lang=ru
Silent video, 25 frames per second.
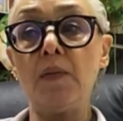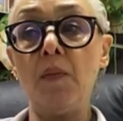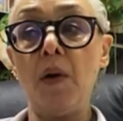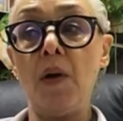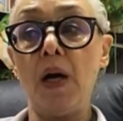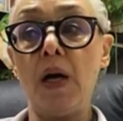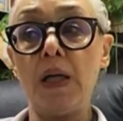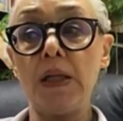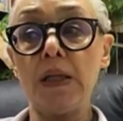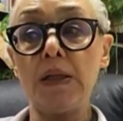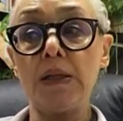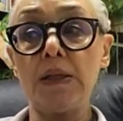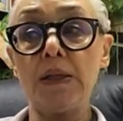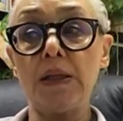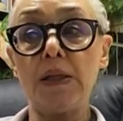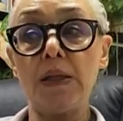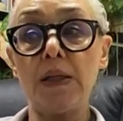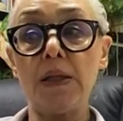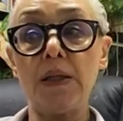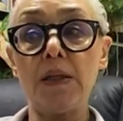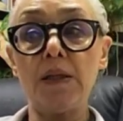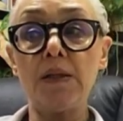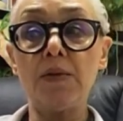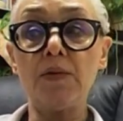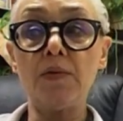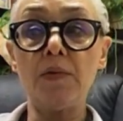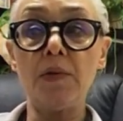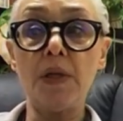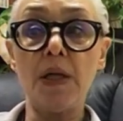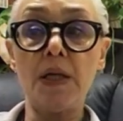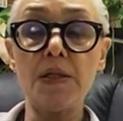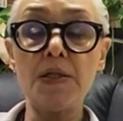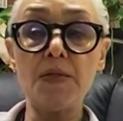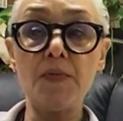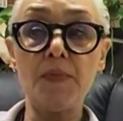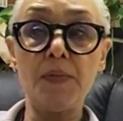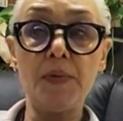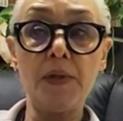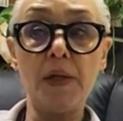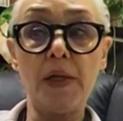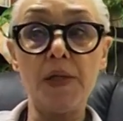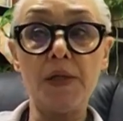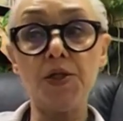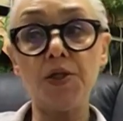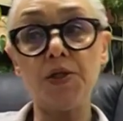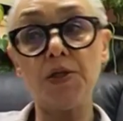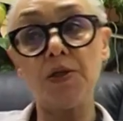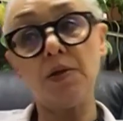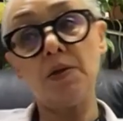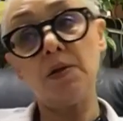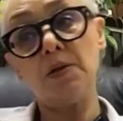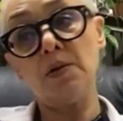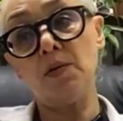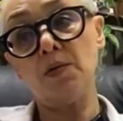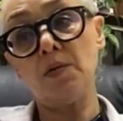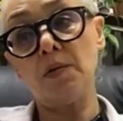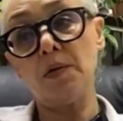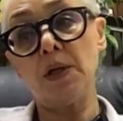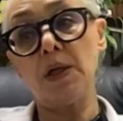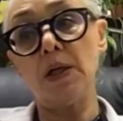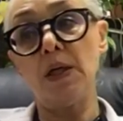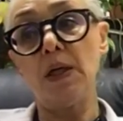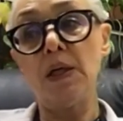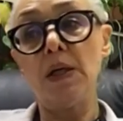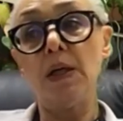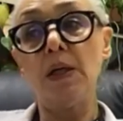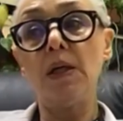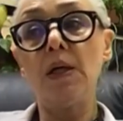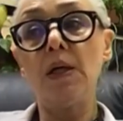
марта у нас было очередное,